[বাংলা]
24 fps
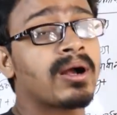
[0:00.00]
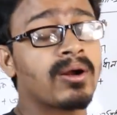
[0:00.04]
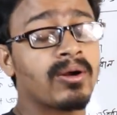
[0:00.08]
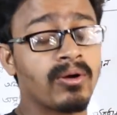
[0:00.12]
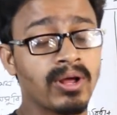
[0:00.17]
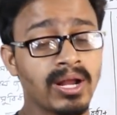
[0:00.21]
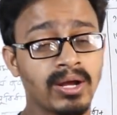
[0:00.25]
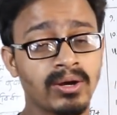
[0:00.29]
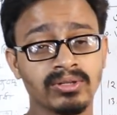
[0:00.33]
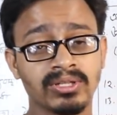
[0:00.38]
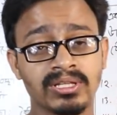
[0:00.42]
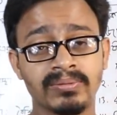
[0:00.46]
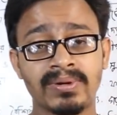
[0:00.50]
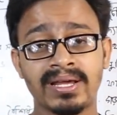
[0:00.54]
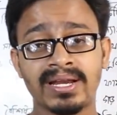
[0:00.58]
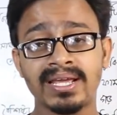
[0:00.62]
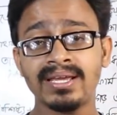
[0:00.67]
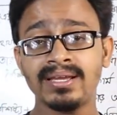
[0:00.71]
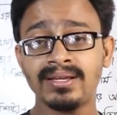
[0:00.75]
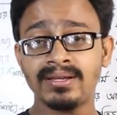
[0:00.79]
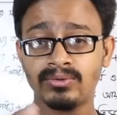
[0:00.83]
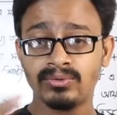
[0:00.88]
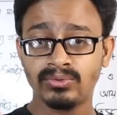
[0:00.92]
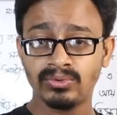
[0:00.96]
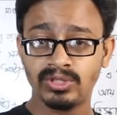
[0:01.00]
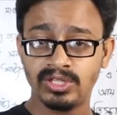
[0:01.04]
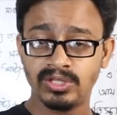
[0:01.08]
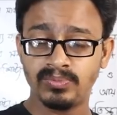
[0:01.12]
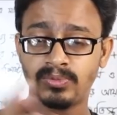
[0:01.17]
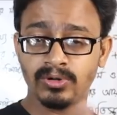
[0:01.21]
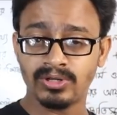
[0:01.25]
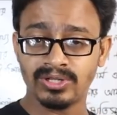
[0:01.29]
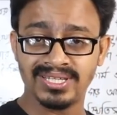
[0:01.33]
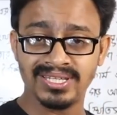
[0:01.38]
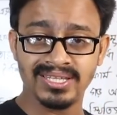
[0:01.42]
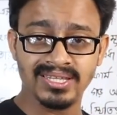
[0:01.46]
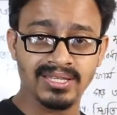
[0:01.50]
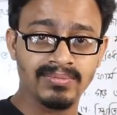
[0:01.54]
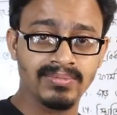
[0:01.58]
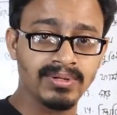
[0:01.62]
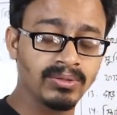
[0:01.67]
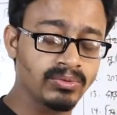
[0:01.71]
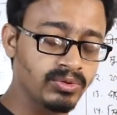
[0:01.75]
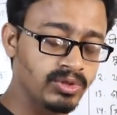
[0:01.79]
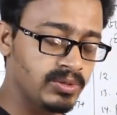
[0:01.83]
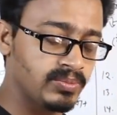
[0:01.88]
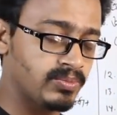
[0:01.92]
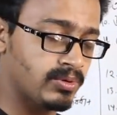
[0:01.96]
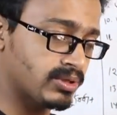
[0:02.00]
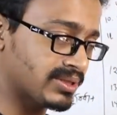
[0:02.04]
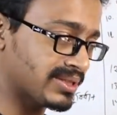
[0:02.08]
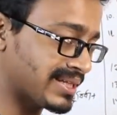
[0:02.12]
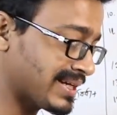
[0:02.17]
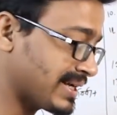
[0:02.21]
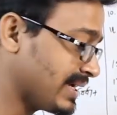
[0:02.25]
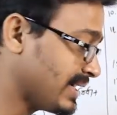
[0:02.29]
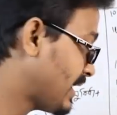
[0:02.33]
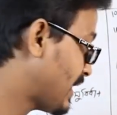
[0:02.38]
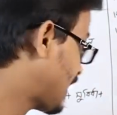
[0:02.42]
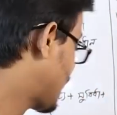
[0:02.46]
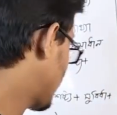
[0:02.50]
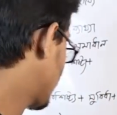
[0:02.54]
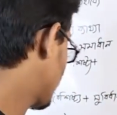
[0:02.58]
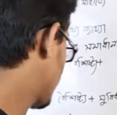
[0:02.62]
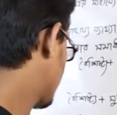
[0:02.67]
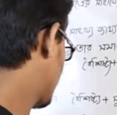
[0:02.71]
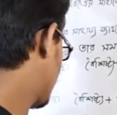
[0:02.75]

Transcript: করা হতে পারে উদ্দীপক দিয়ে দিবে উদ্দীপক থেকে অ্যান্ড